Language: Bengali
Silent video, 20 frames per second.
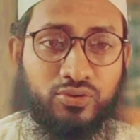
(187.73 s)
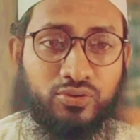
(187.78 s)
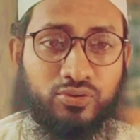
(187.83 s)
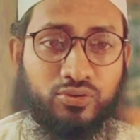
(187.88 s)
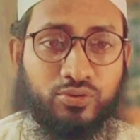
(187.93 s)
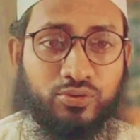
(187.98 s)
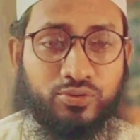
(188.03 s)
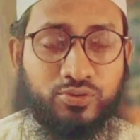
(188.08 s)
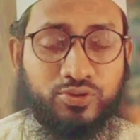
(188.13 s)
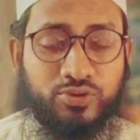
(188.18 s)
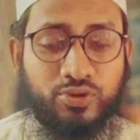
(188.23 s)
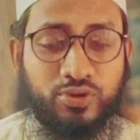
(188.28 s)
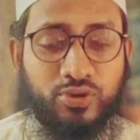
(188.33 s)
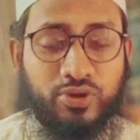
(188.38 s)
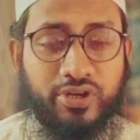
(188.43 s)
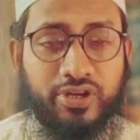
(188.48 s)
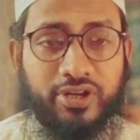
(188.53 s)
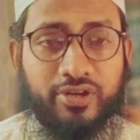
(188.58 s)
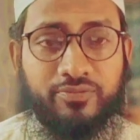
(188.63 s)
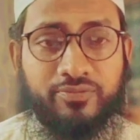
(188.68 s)
তো
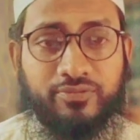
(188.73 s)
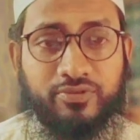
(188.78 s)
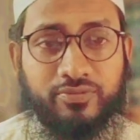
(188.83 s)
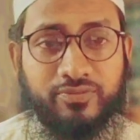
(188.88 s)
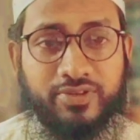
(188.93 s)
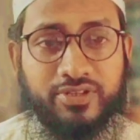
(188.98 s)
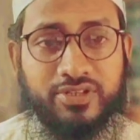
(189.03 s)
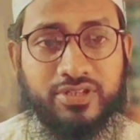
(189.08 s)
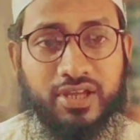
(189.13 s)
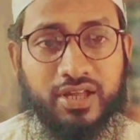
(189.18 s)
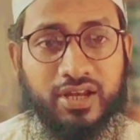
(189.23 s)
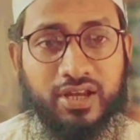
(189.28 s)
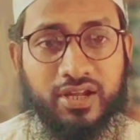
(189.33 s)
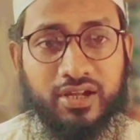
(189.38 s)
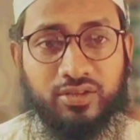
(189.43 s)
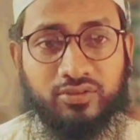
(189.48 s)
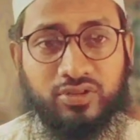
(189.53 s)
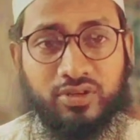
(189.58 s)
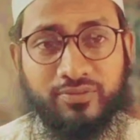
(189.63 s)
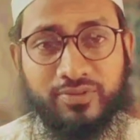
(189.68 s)
জহরের পূর্বে চার
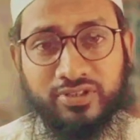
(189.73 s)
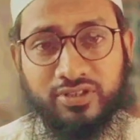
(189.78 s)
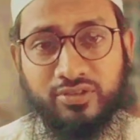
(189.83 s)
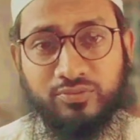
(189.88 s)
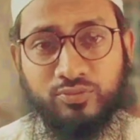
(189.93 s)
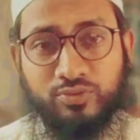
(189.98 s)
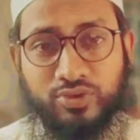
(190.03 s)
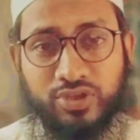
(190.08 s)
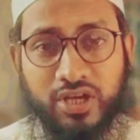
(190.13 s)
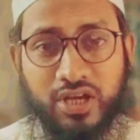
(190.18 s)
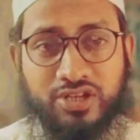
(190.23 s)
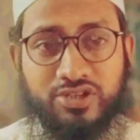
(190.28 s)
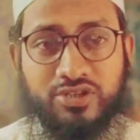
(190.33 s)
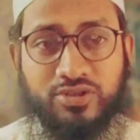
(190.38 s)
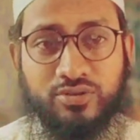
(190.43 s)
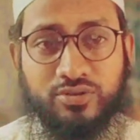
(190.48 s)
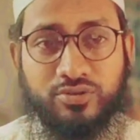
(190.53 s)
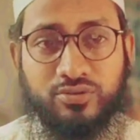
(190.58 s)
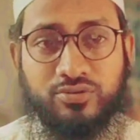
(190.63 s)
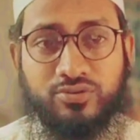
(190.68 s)
রাকাত আমাদের বোঝা
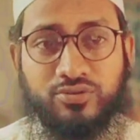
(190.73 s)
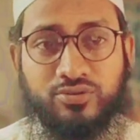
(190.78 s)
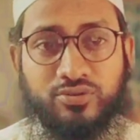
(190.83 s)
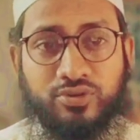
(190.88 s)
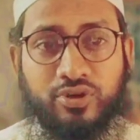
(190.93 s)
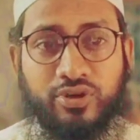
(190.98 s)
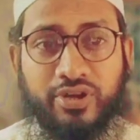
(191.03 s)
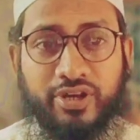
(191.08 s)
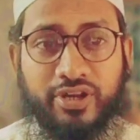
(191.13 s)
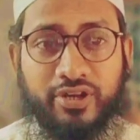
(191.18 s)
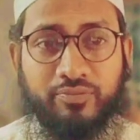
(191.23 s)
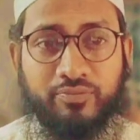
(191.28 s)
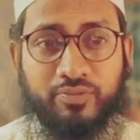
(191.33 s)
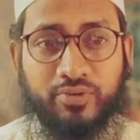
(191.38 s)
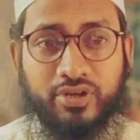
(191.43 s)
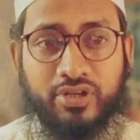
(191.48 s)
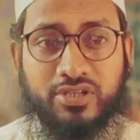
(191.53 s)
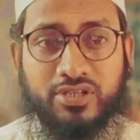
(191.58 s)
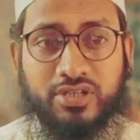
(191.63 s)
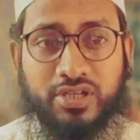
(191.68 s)
আসলো জহরের
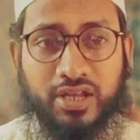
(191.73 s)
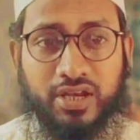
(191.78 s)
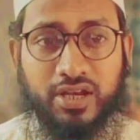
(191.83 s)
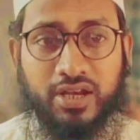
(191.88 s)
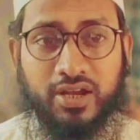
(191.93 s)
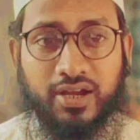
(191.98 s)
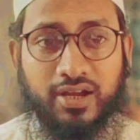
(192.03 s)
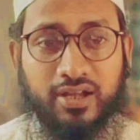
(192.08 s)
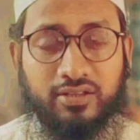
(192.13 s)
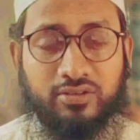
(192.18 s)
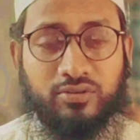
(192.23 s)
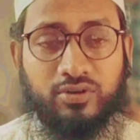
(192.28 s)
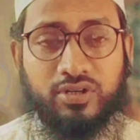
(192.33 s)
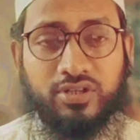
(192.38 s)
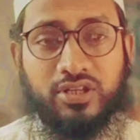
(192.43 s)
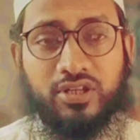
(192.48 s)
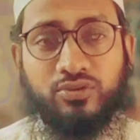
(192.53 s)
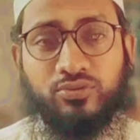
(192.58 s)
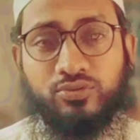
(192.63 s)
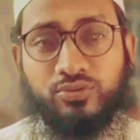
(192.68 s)
পরে চার রাকাত
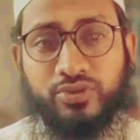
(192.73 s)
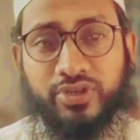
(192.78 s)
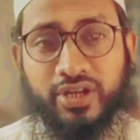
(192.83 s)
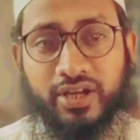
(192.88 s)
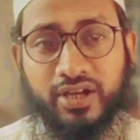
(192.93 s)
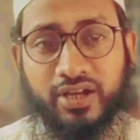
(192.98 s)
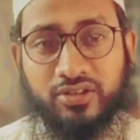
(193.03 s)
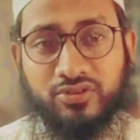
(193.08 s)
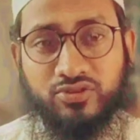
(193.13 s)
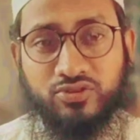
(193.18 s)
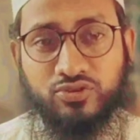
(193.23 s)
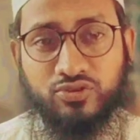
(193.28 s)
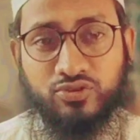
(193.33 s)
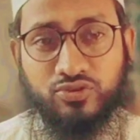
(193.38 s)
অর্থাৎ দুই রাকাত